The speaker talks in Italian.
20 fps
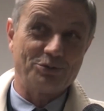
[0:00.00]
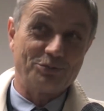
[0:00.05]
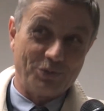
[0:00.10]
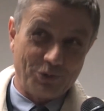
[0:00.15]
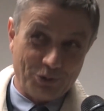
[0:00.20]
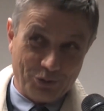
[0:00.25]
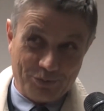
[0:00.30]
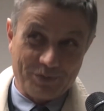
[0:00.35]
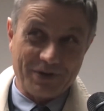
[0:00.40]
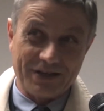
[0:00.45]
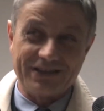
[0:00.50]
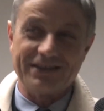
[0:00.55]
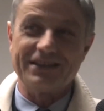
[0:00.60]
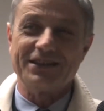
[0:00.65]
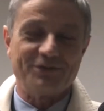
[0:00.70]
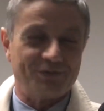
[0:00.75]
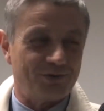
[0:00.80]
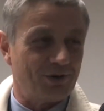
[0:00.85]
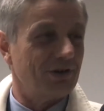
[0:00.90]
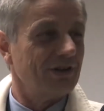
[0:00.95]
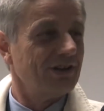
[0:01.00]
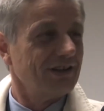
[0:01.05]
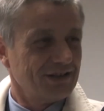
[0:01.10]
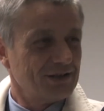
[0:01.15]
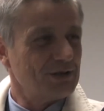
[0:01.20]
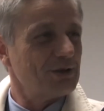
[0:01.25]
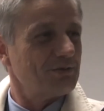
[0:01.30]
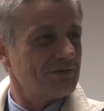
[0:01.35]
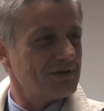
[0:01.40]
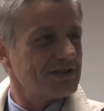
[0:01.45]
è un po' l'obiettivo
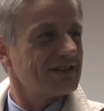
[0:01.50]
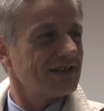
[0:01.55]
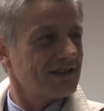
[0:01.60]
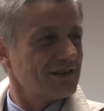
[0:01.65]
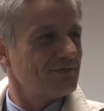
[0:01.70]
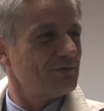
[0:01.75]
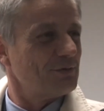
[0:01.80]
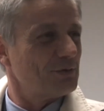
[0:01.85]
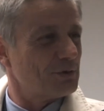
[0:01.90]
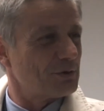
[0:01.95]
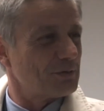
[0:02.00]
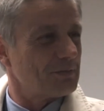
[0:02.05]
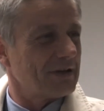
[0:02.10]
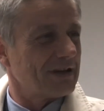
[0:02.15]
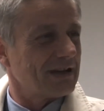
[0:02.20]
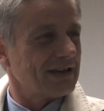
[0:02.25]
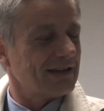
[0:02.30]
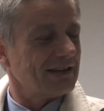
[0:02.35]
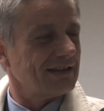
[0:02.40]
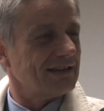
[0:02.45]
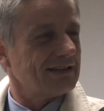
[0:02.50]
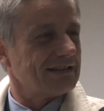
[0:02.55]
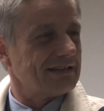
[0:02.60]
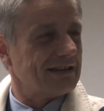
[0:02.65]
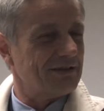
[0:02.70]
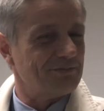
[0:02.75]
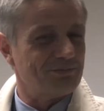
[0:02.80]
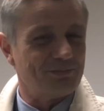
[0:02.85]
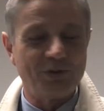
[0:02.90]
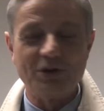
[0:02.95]
di questa riforma che nel
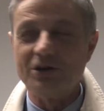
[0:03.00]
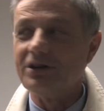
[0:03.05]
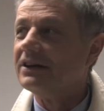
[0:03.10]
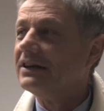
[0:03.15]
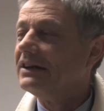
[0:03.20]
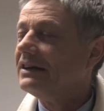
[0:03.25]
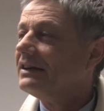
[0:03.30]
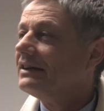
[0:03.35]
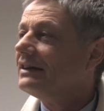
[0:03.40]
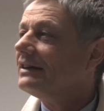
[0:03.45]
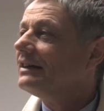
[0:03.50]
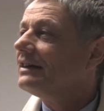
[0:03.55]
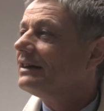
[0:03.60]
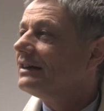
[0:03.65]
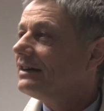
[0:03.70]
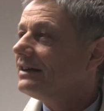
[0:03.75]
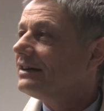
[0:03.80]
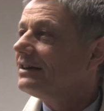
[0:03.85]
tempo eh,